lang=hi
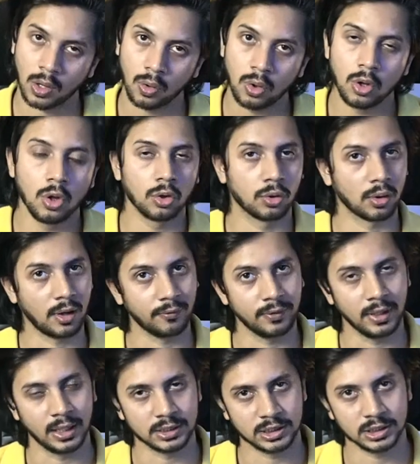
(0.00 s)
हो तो काफ़ी
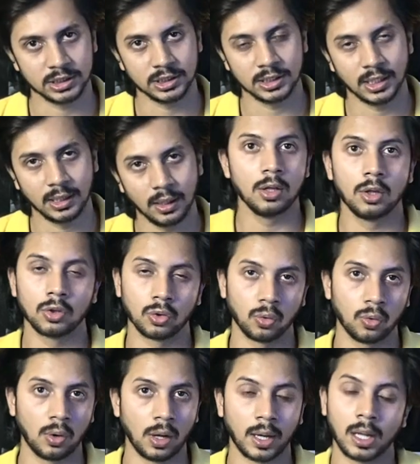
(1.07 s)
अच्छा चीज़ है ये तो
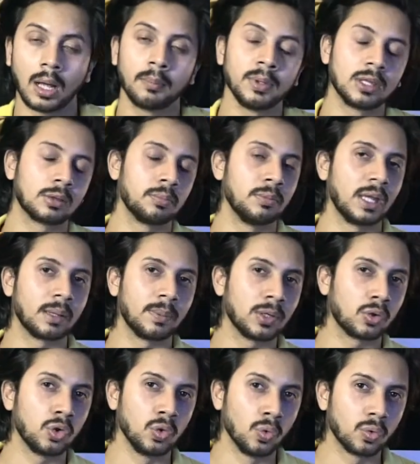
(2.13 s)
अगर आप इस नेकबैंड को
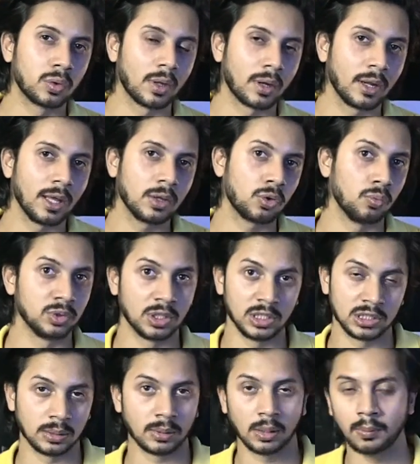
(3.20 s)
यूज़ कर रहे हैं तो मुझे
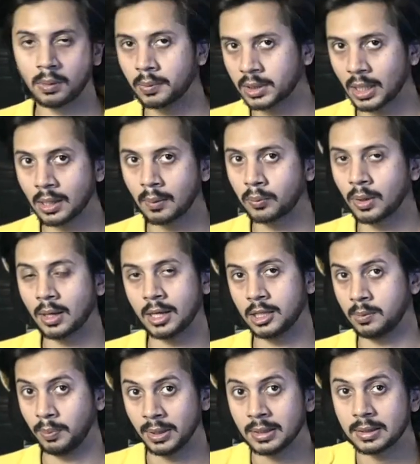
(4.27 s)
नीचे कमेंट बताया आपका
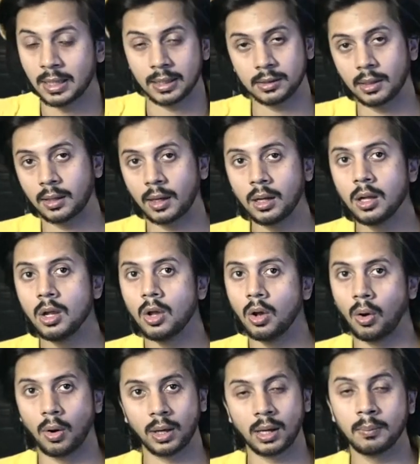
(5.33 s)
एक्सपीरियंस कैसा रहा
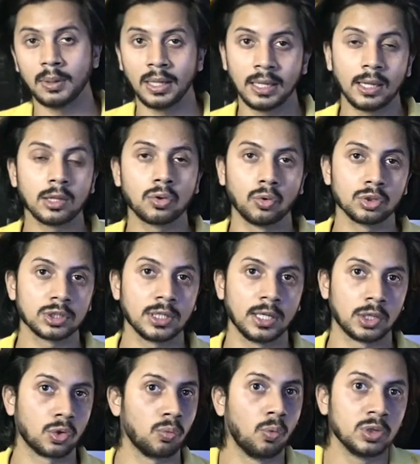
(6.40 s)
अगर आप लेने की सोच रहे हैं
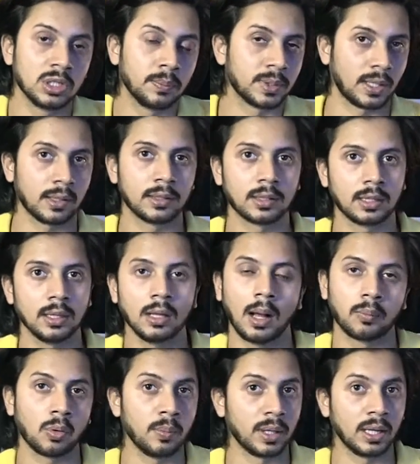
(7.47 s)
तो मुझे बता सकते हैं
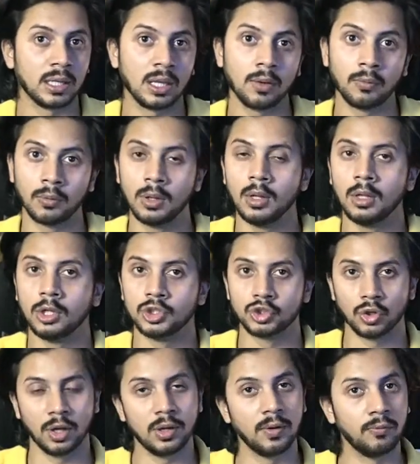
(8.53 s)
आपको मेरा ये जो
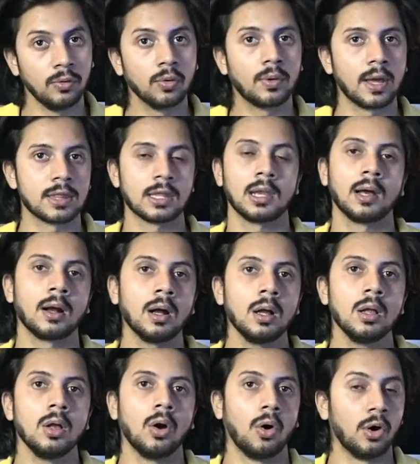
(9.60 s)
है रिव्यू कैसा लगा
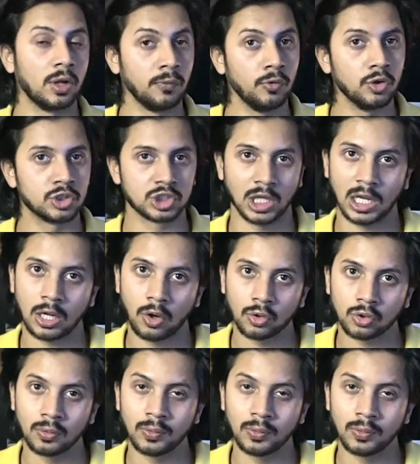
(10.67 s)
और रिव्यू अच्छा लगा हो तो